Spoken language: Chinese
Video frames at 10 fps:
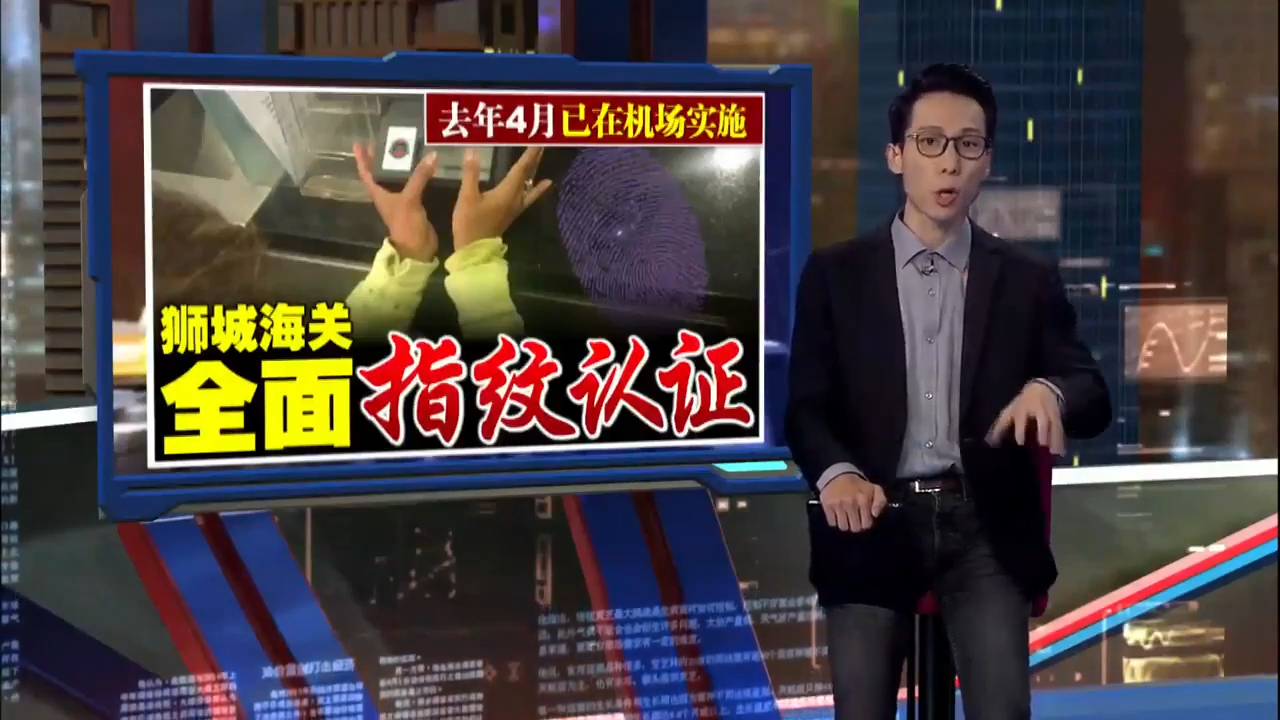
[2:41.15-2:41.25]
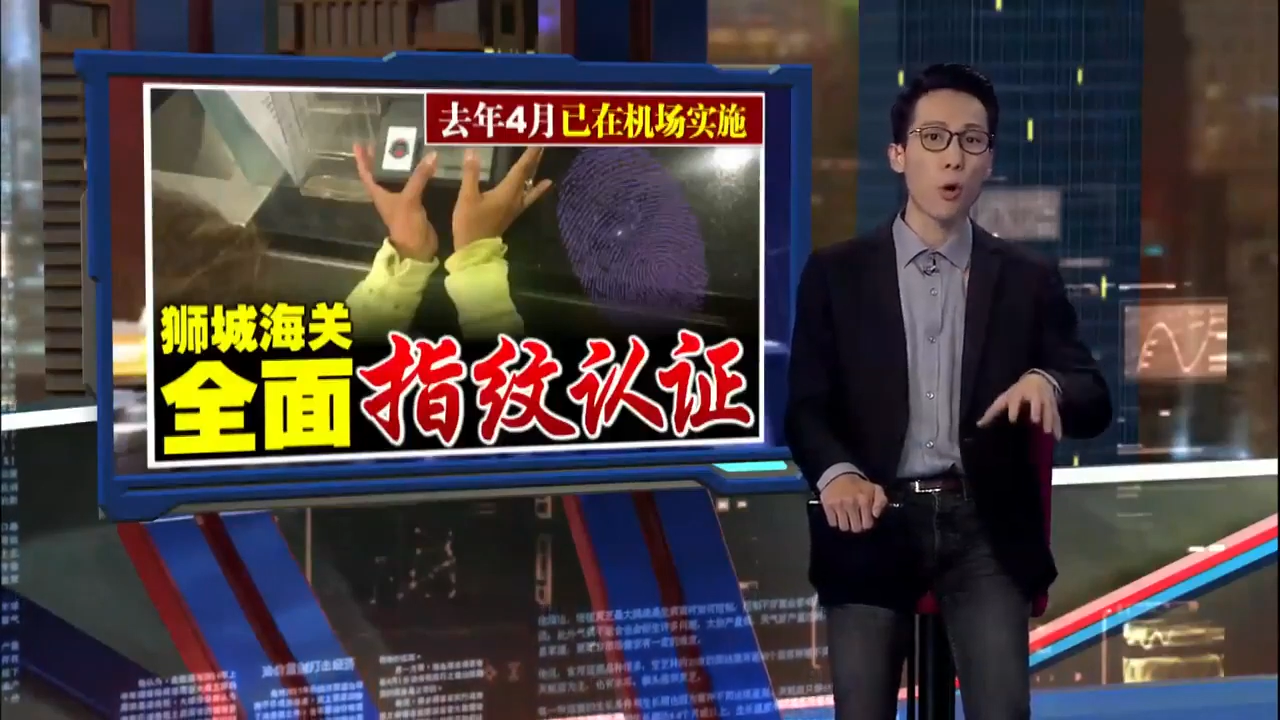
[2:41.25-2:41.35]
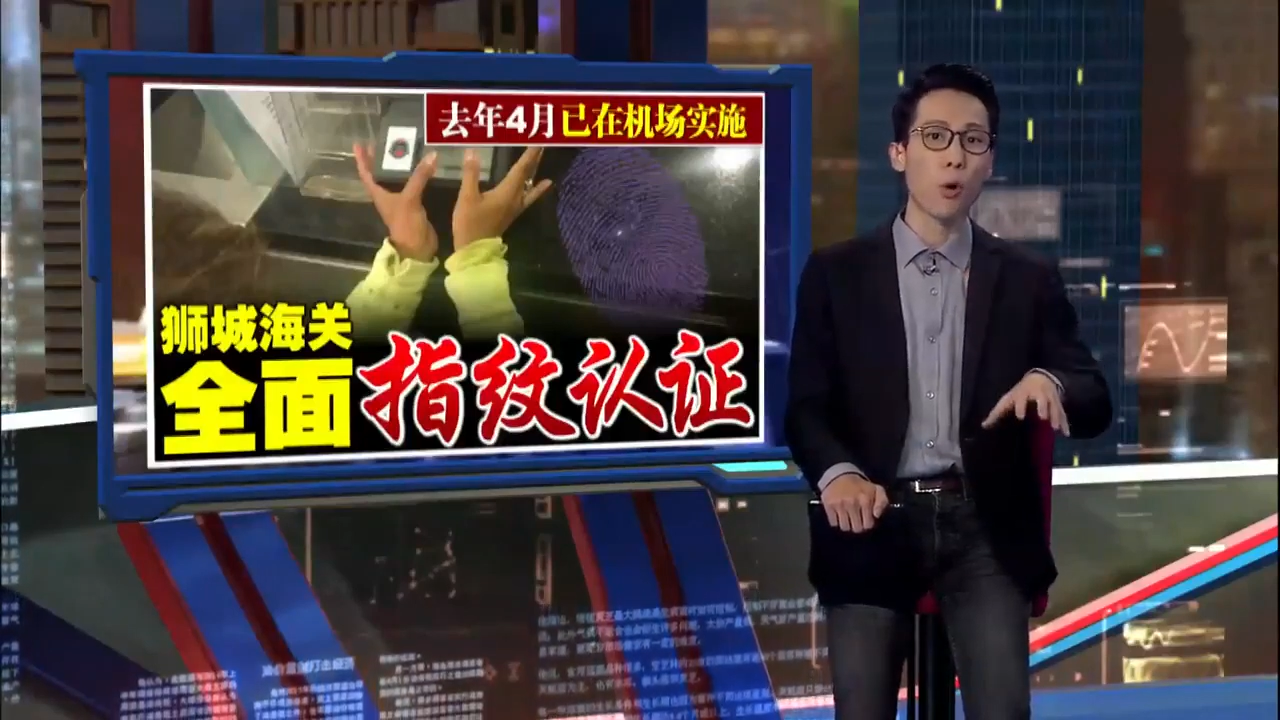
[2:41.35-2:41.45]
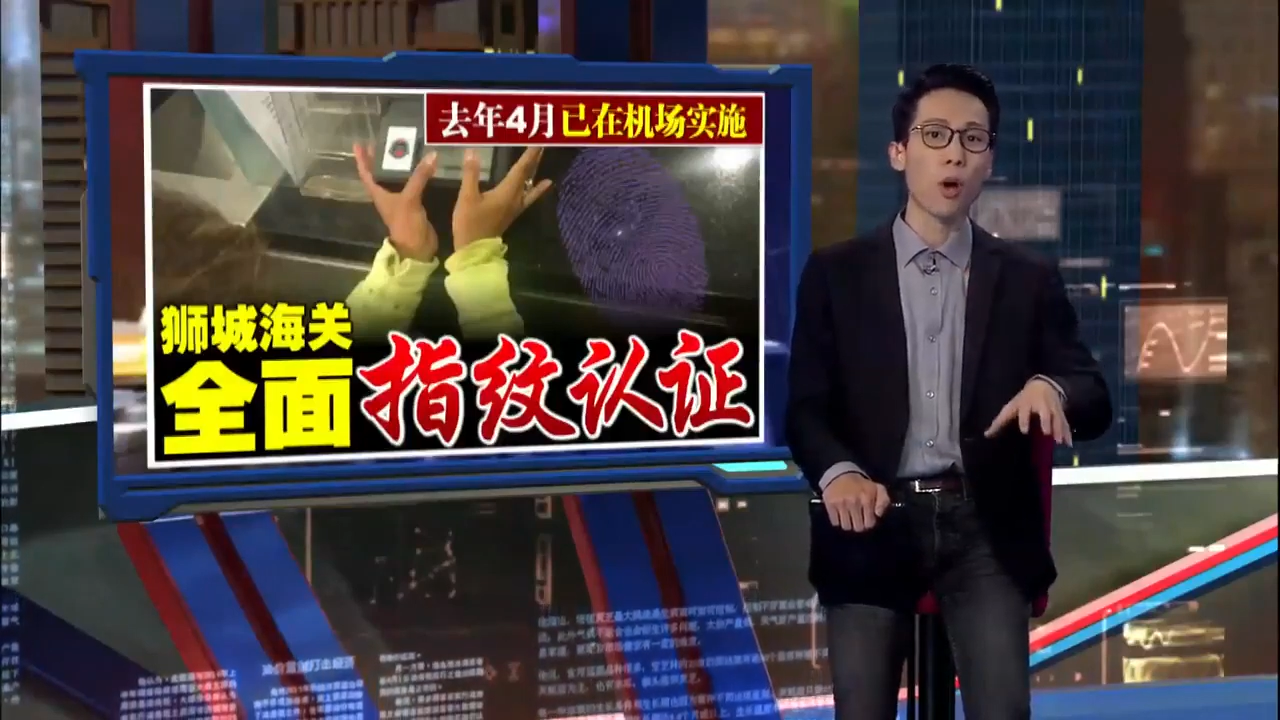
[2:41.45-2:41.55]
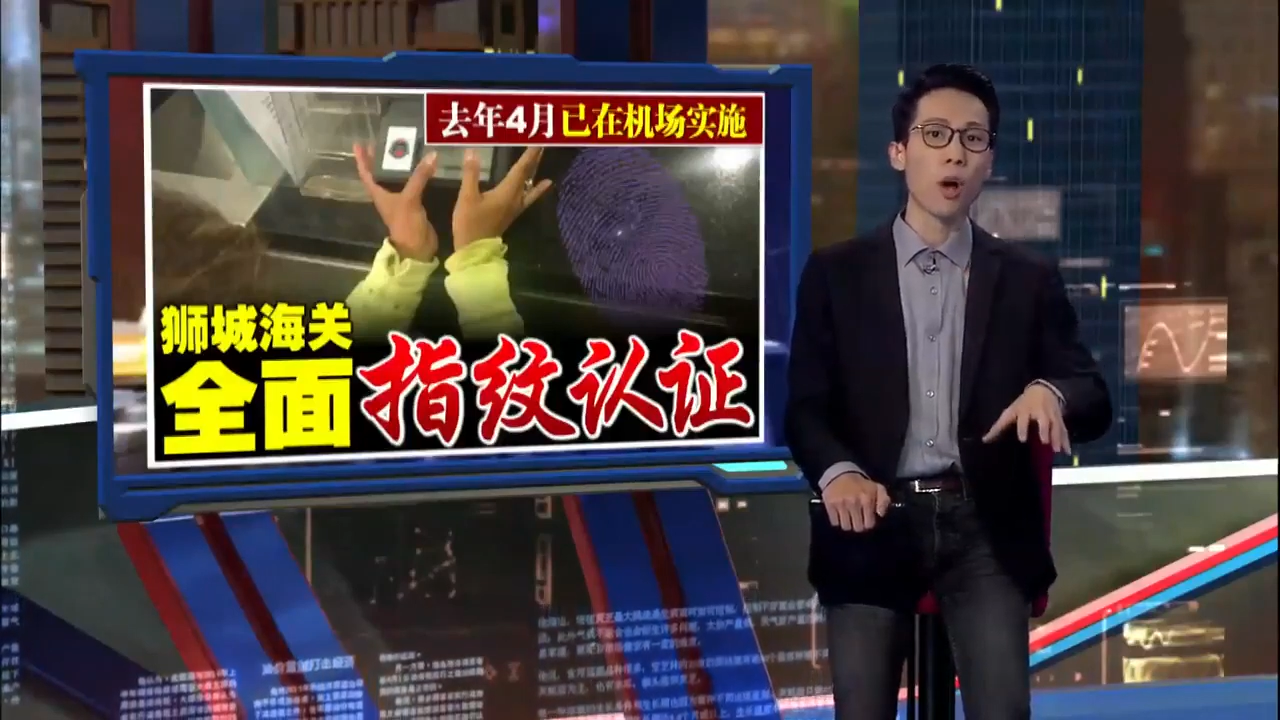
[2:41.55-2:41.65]
系
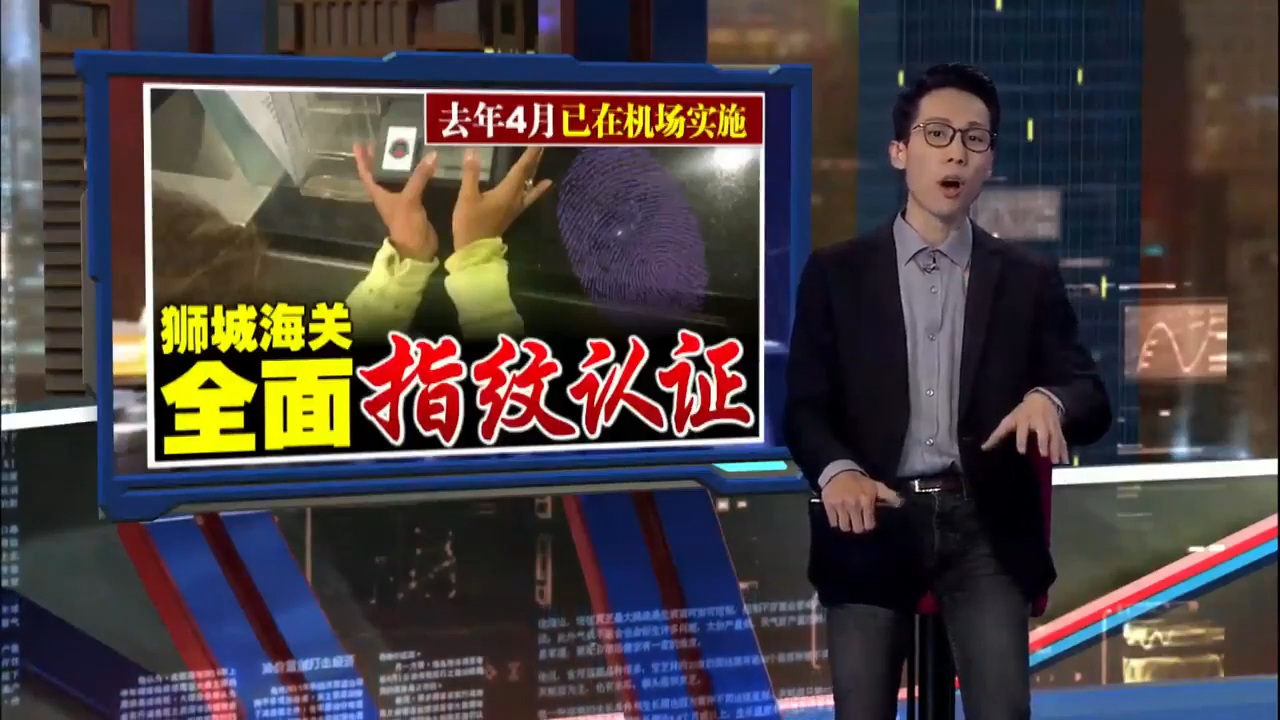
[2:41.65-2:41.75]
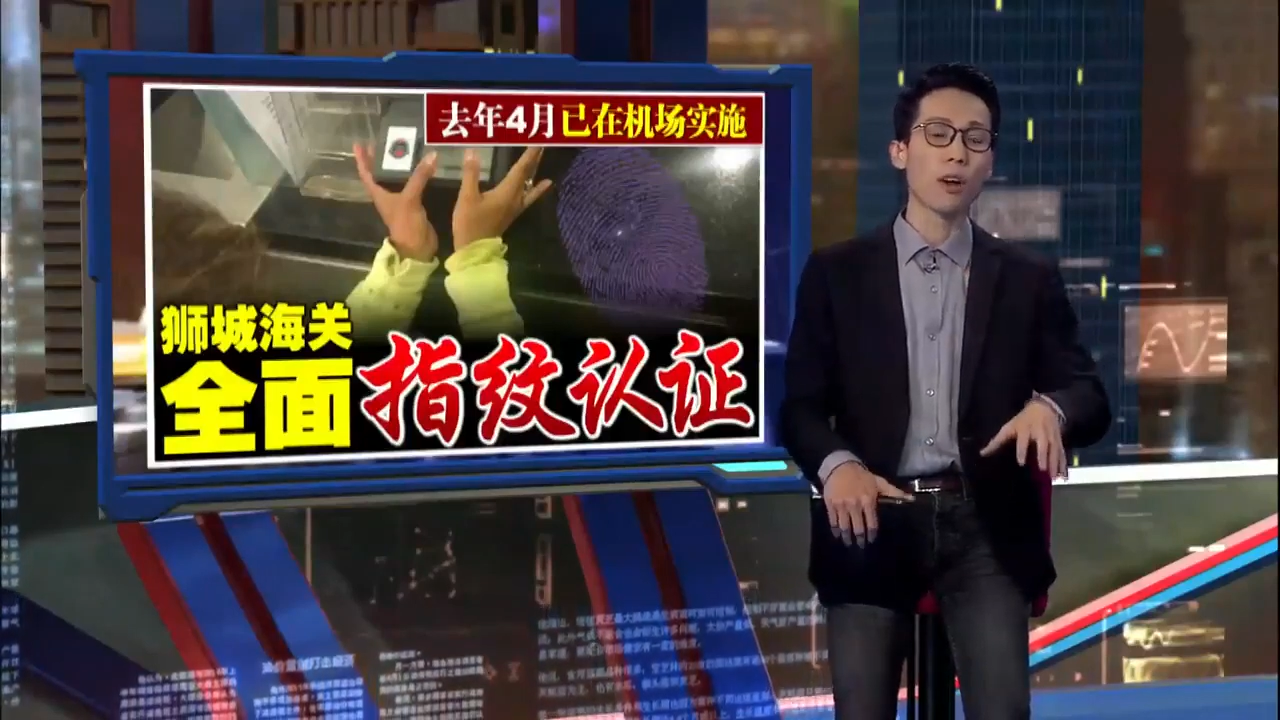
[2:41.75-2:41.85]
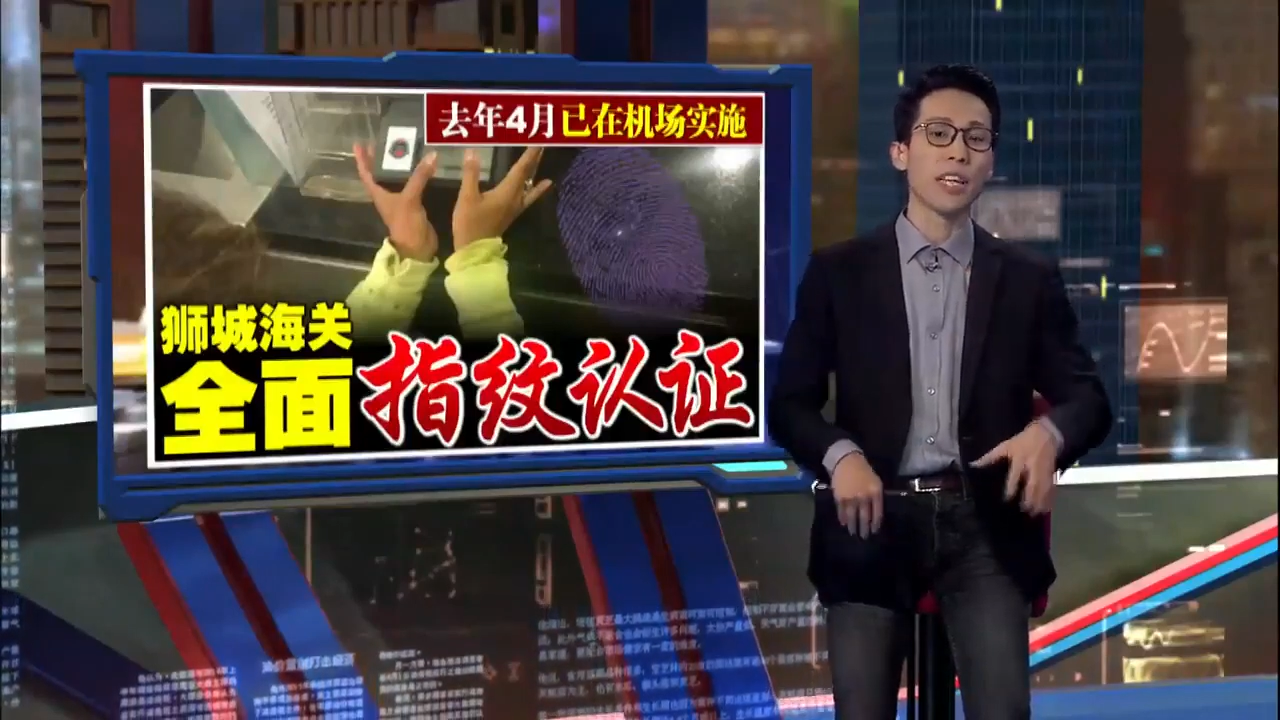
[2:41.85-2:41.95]
统啊，